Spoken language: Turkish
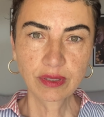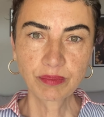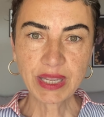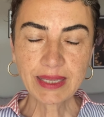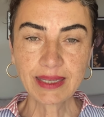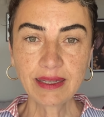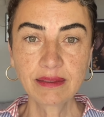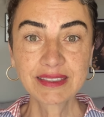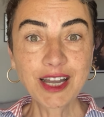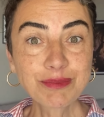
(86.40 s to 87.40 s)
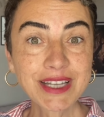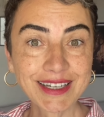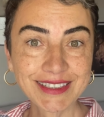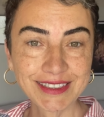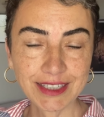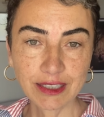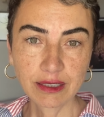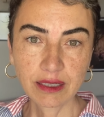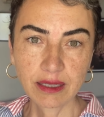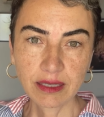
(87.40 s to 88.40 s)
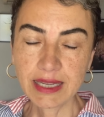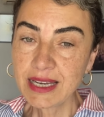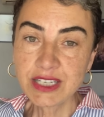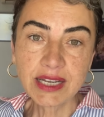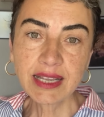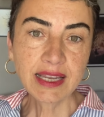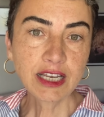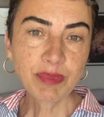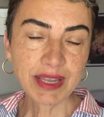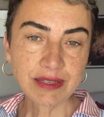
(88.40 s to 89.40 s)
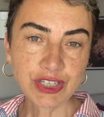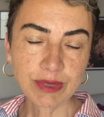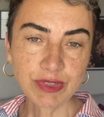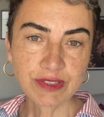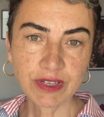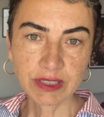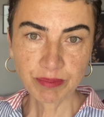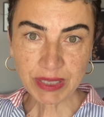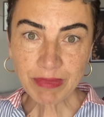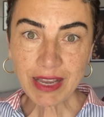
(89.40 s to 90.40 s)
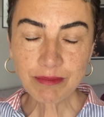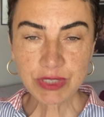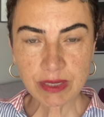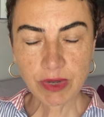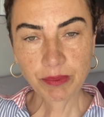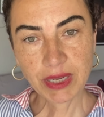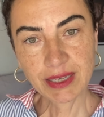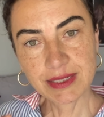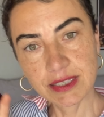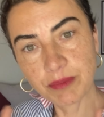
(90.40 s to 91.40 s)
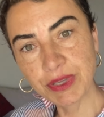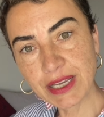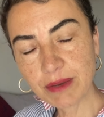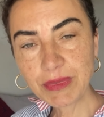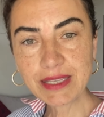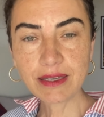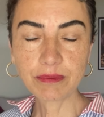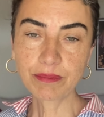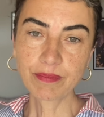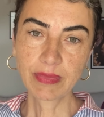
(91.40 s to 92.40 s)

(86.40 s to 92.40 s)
Peki tam tersi gelecekle ilgili bir endişemiz var. Binmeyelim mi zaman makinesine? Binelim gidelim.